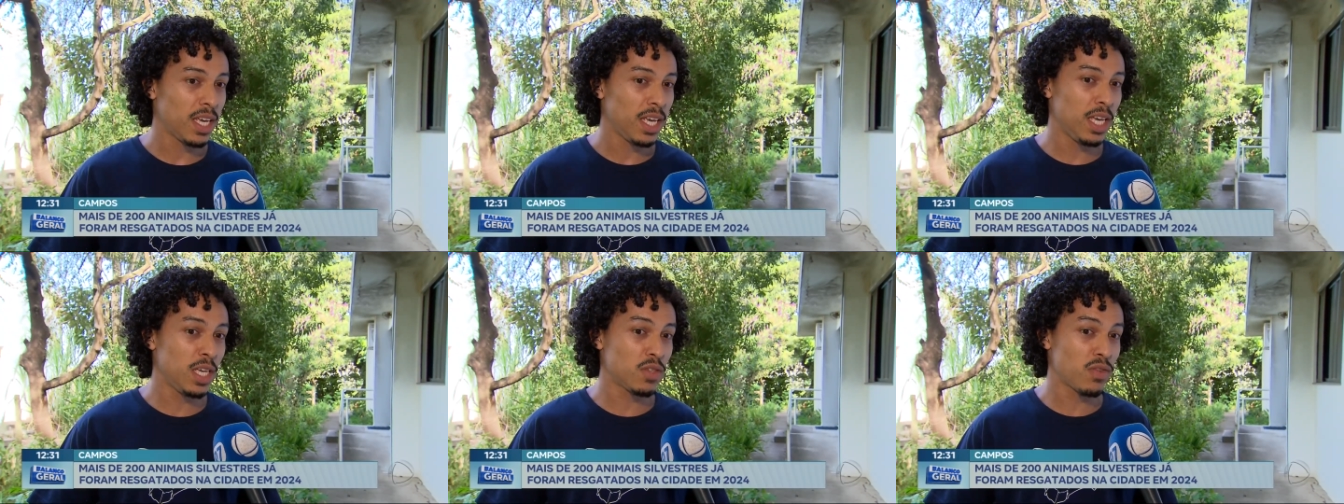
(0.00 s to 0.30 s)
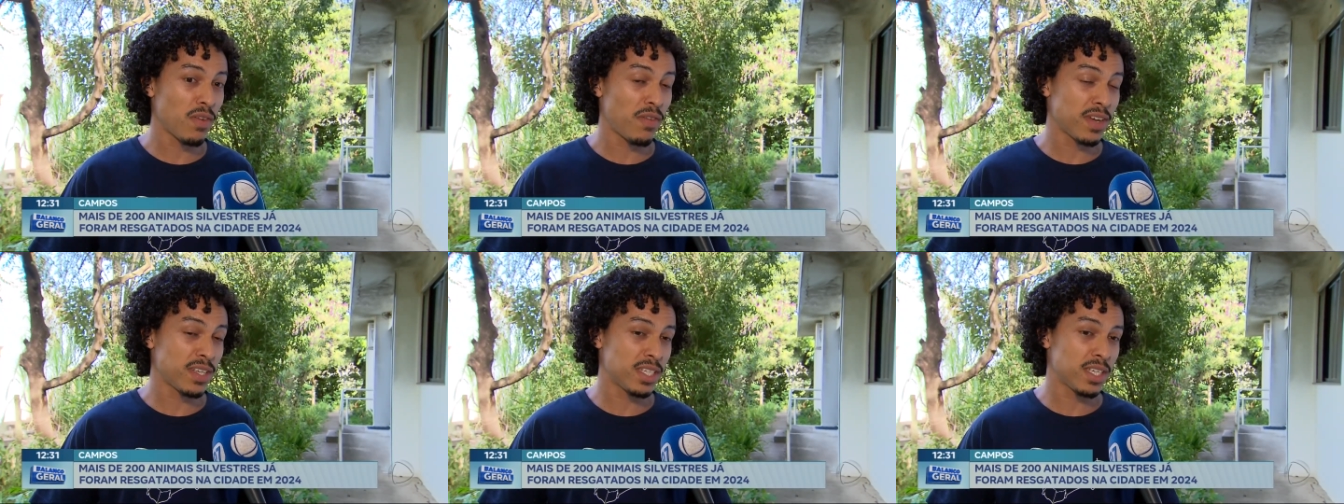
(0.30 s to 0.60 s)

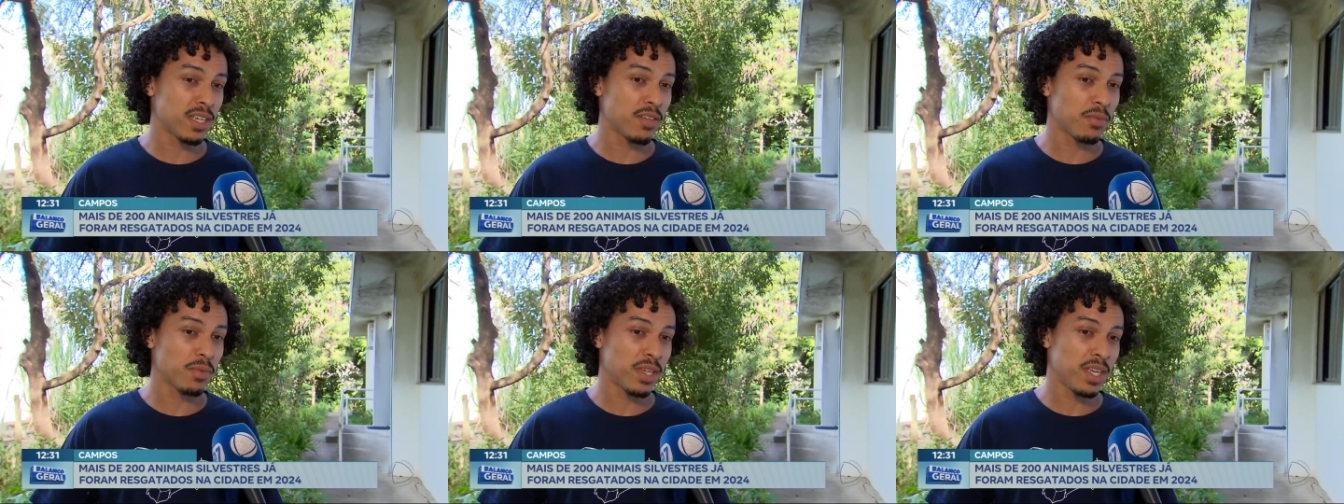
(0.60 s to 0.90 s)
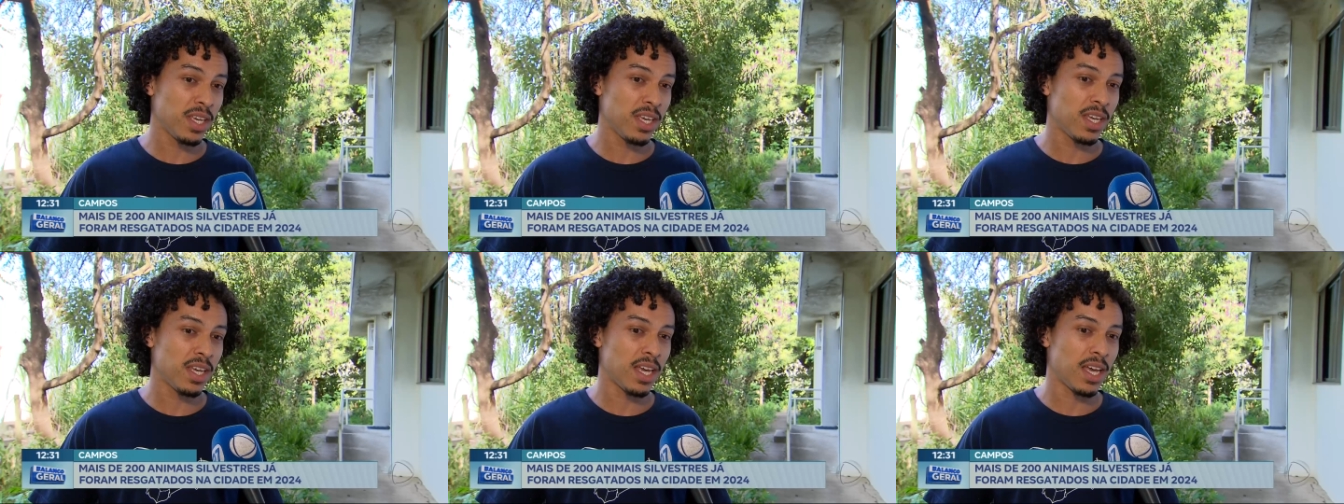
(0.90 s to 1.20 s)
Isso vai fazer com
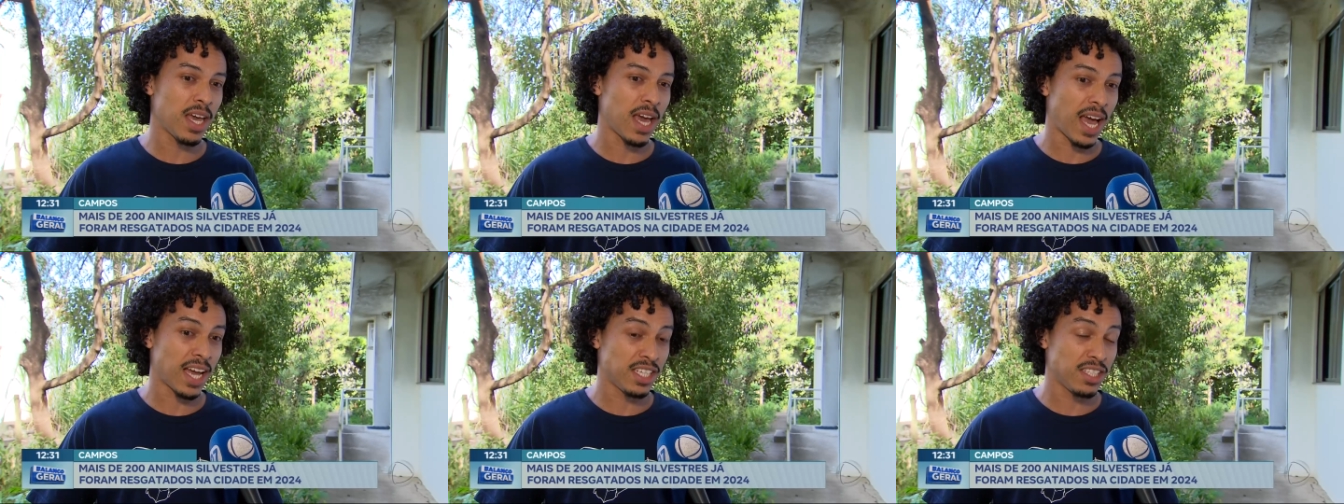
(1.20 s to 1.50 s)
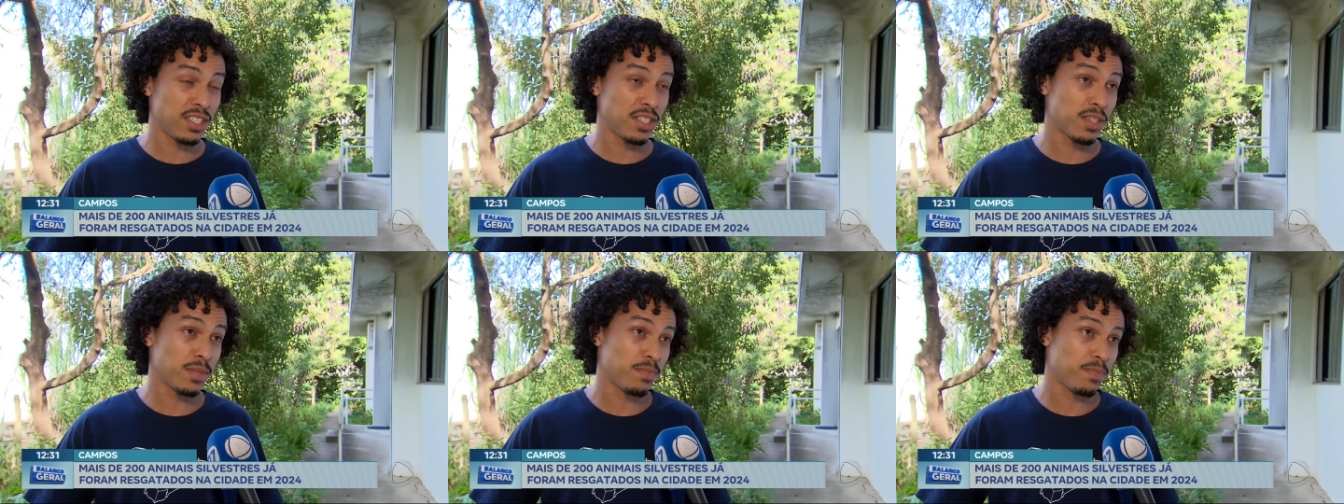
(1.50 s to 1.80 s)
que a
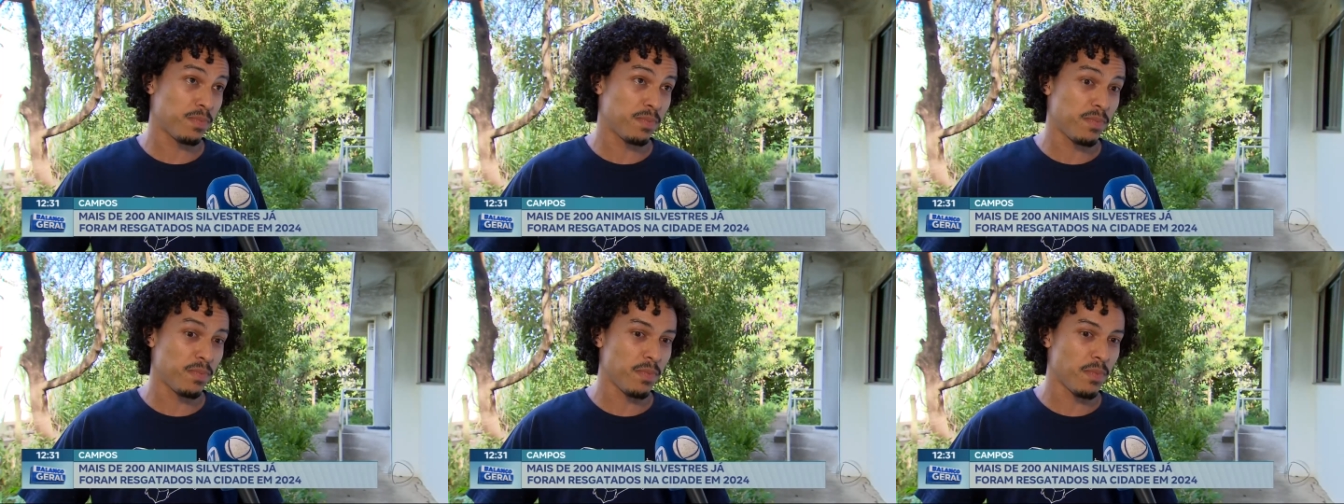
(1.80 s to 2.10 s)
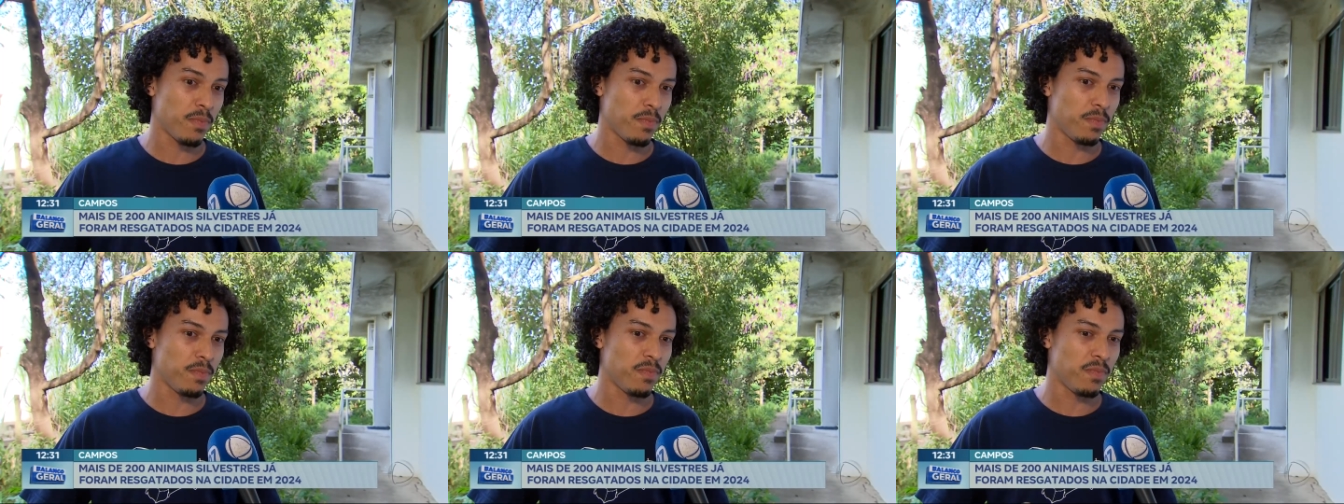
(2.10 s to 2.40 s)
gente
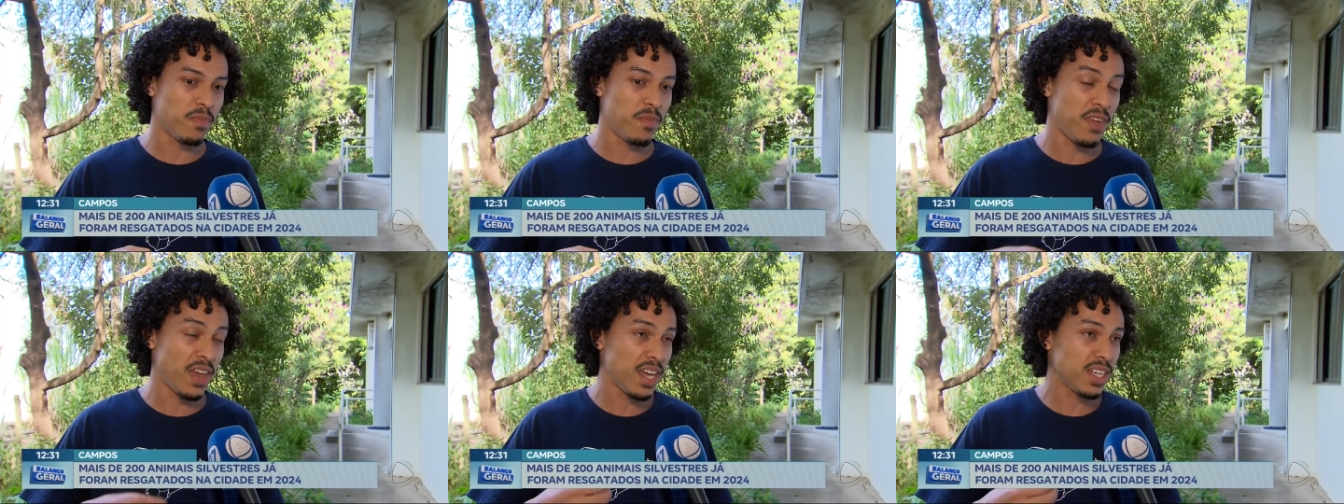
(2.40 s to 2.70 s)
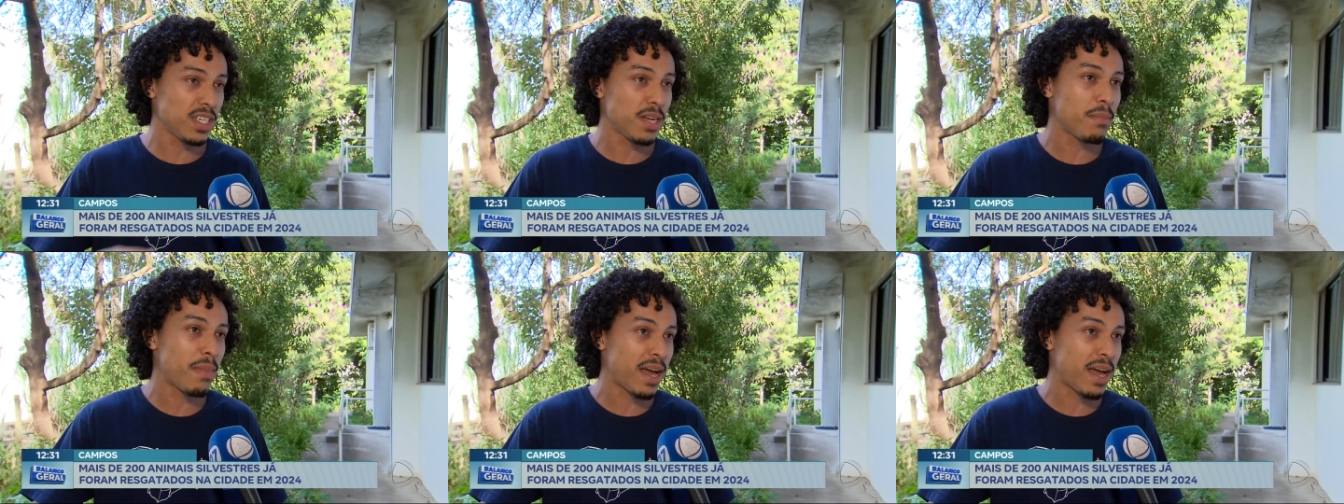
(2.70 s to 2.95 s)
veja